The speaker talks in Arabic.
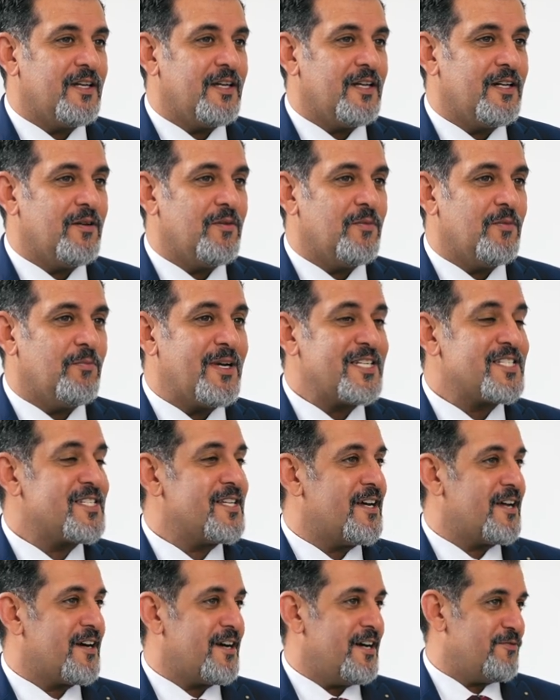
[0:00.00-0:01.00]

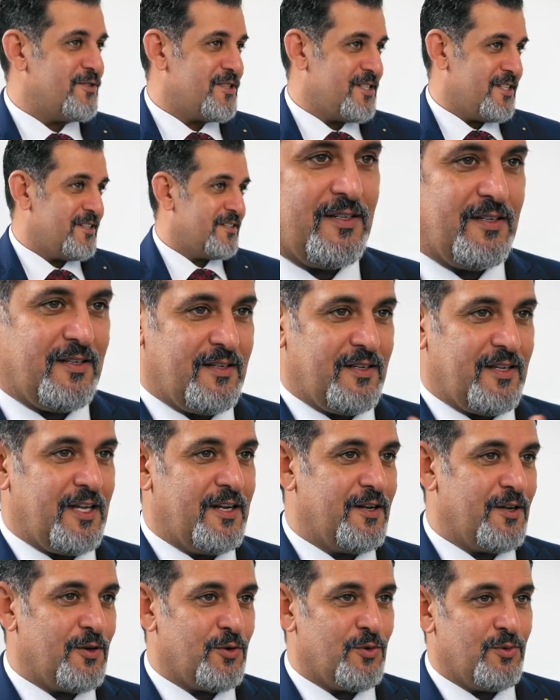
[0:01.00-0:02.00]
المصهر نفسه
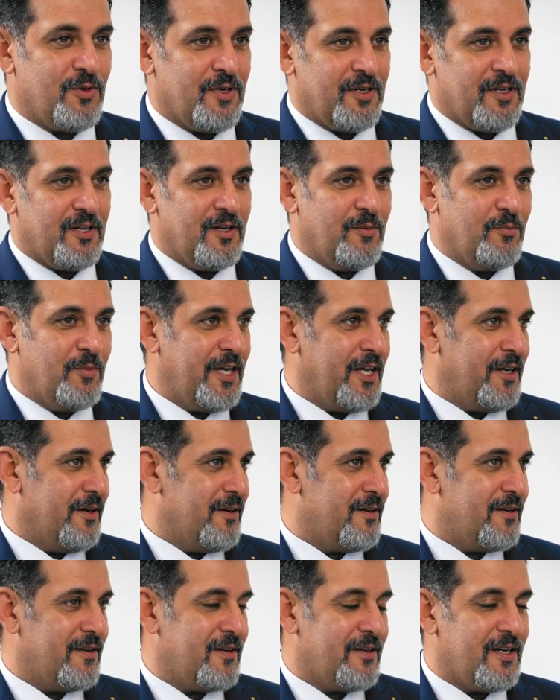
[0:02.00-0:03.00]
خلينا نقول المين
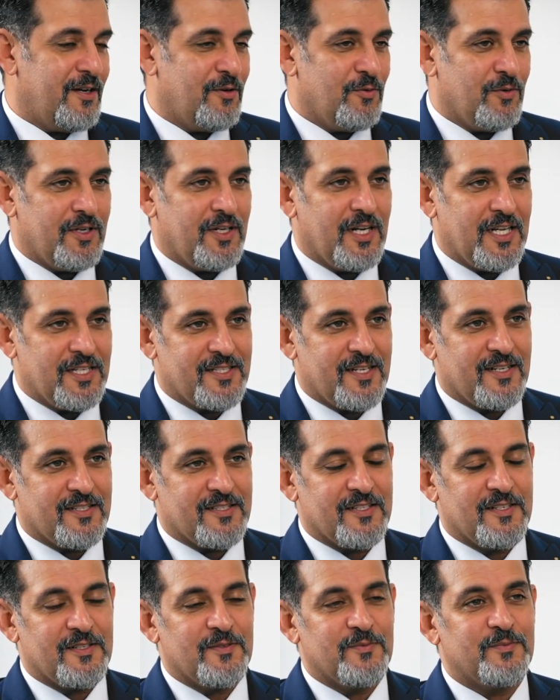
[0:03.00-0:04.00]
أو
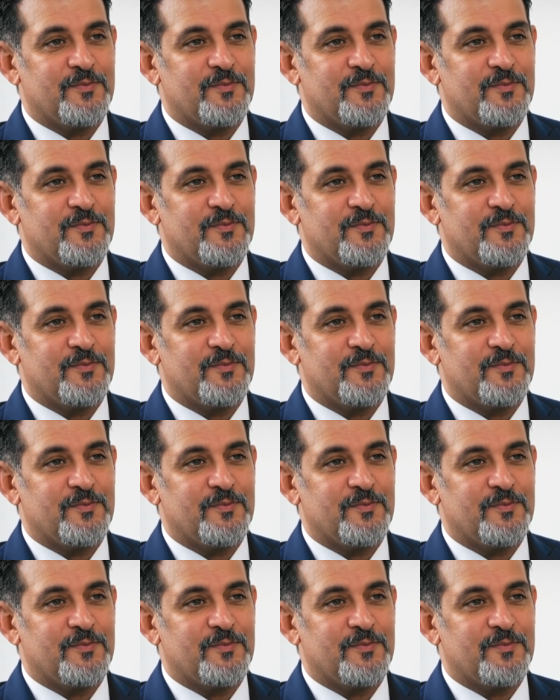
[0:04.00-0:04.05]
الأساسي